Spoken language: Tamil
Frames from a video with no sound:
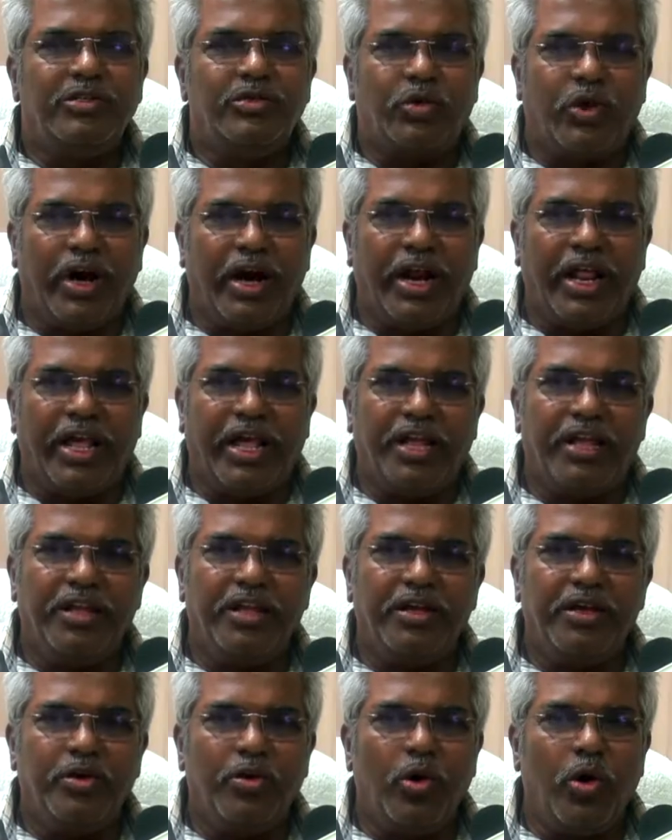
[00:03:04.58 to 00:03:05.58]
சுரண்டை
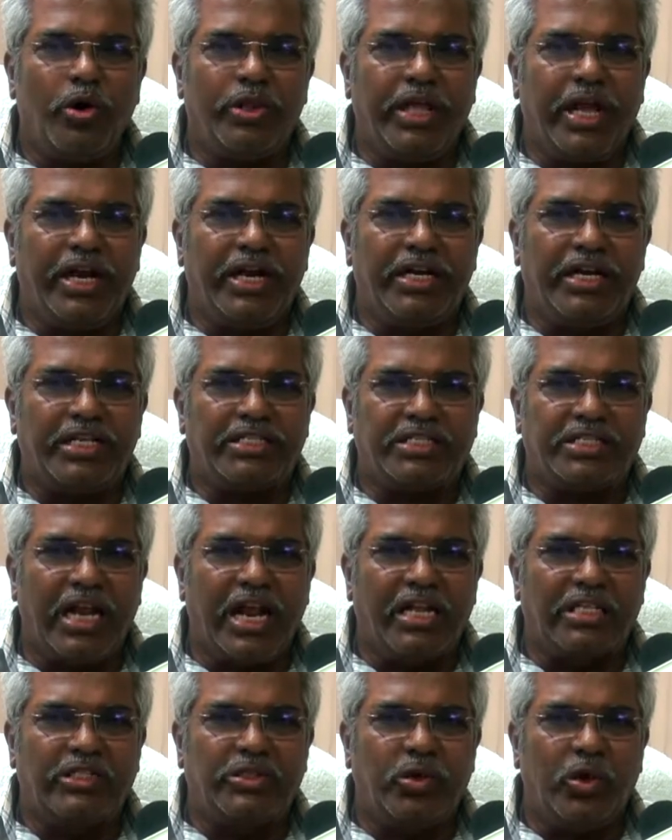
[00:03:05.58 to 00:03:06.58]
கோதை
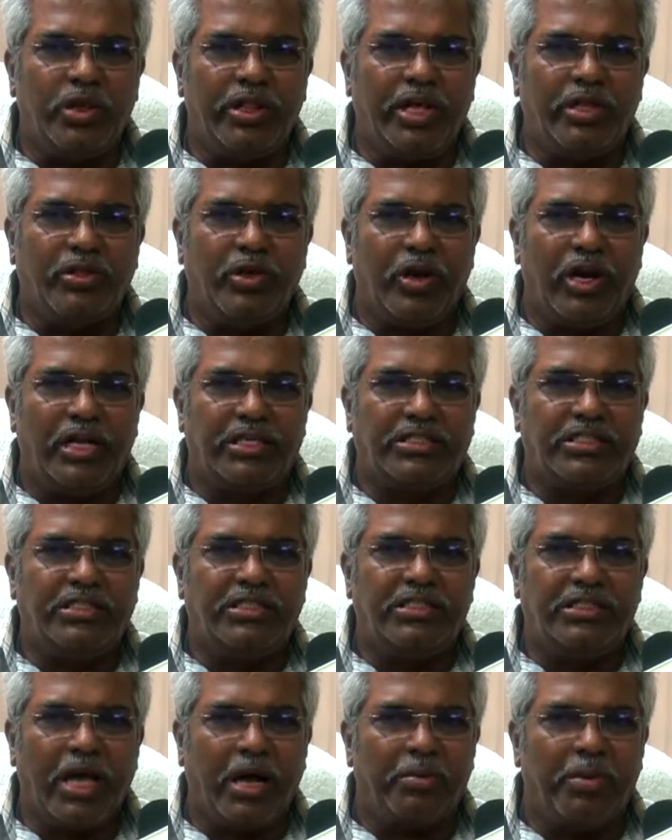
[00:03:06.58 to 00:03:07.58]
டெக்ஸ்டைல்ஸ் கோதை ஜுவல்லர்ஸ்
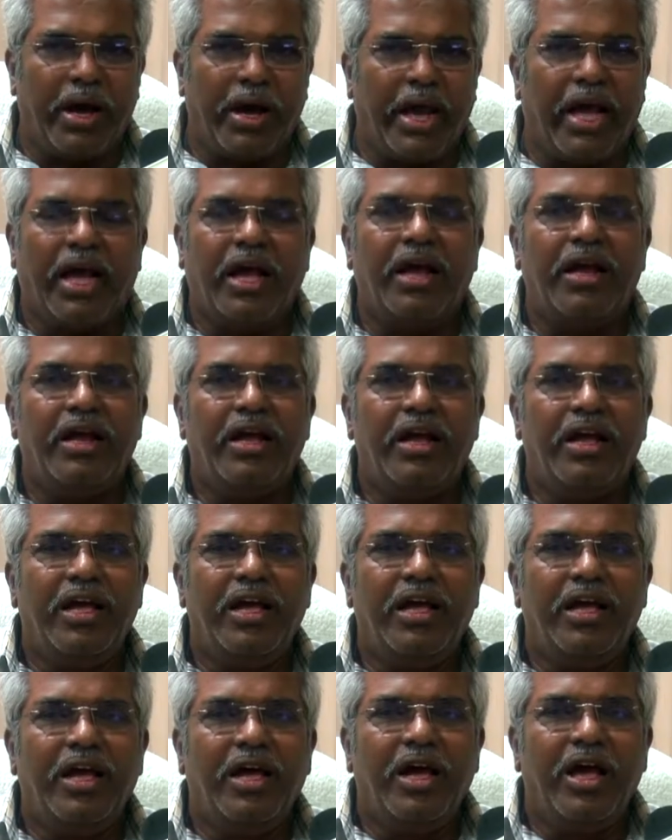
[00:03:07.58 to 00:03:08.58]
சார்பாக
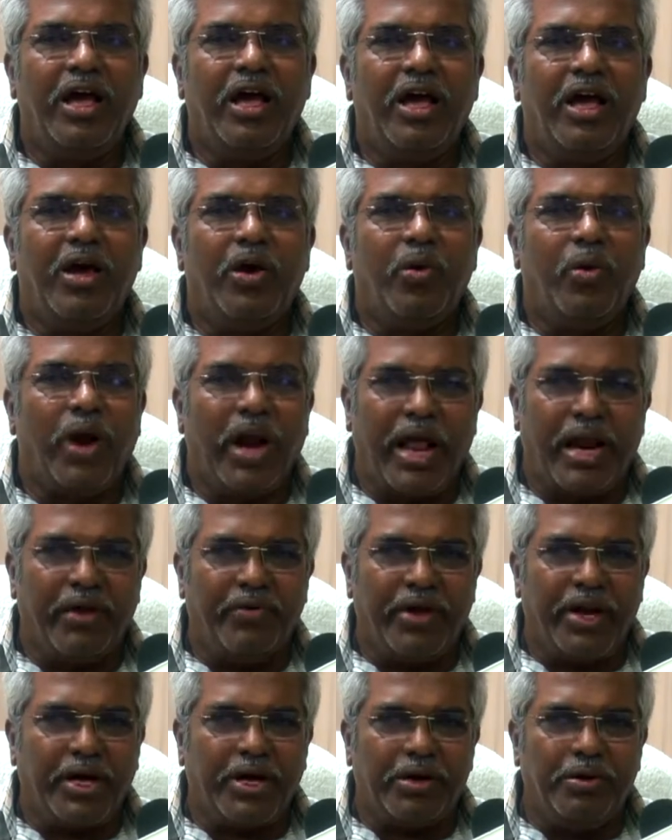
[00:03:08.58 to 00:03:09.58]
உங்கள்
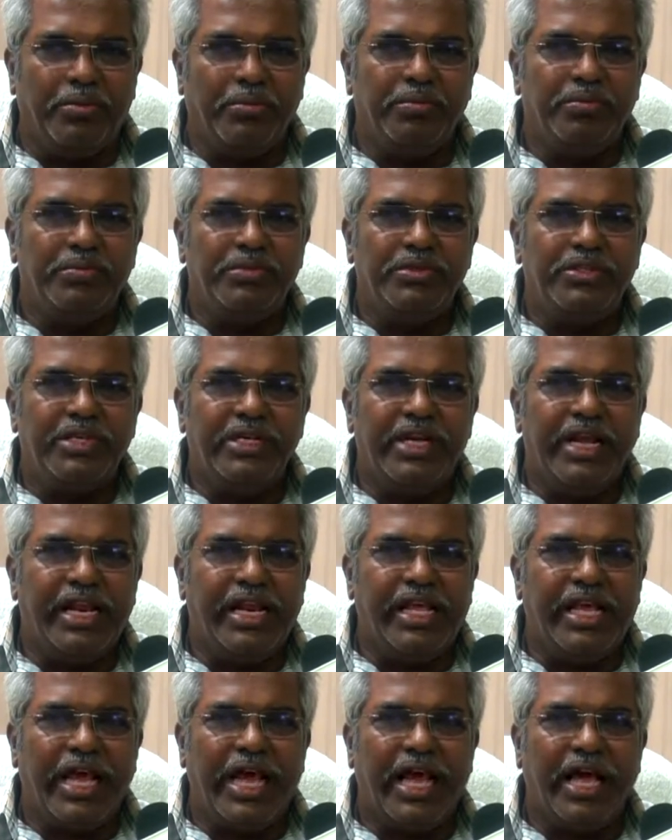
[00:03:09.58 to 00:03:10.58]
அனைவருக்கும்
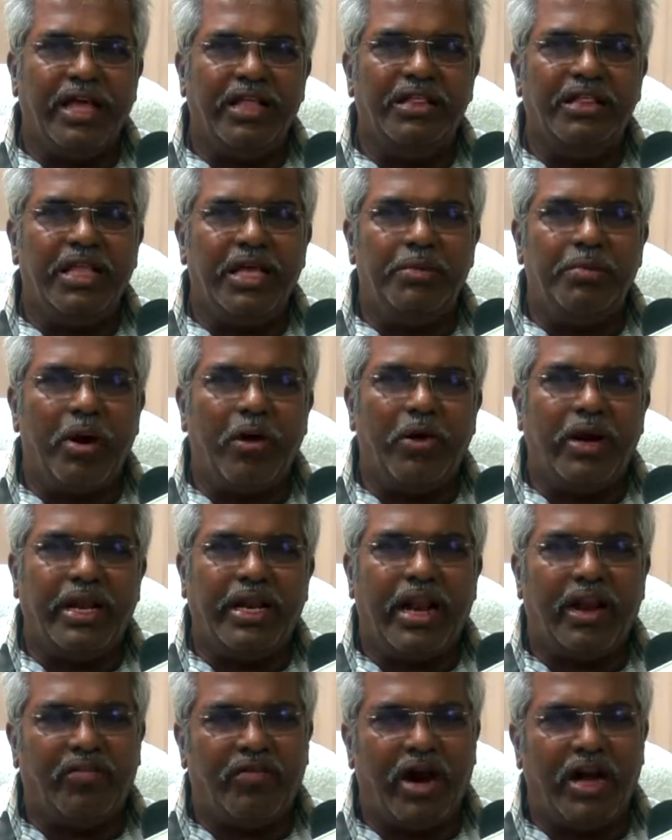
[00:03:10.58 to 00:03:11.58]
இனிய தீபாவளி
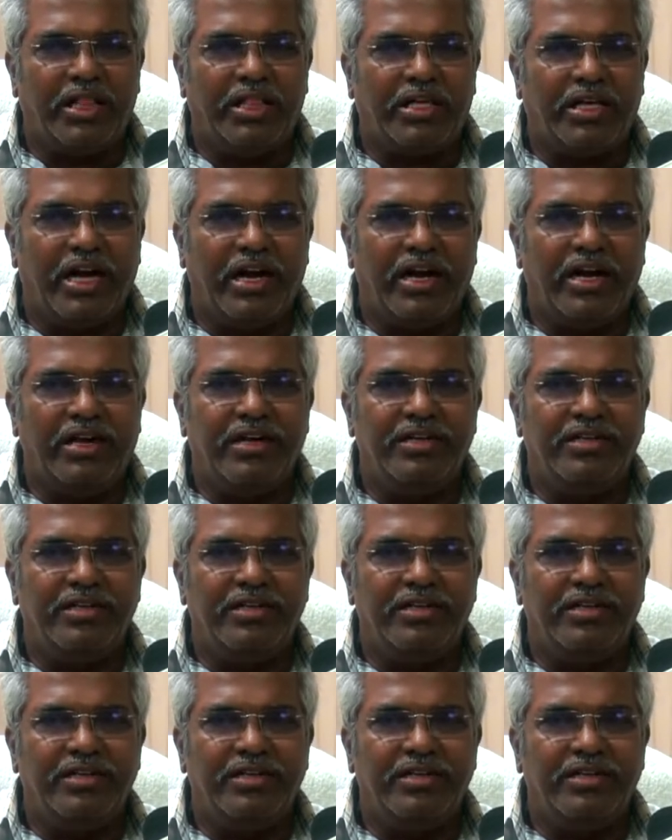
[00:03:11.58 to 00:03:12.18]
நல்வாழ்த்துக்கள்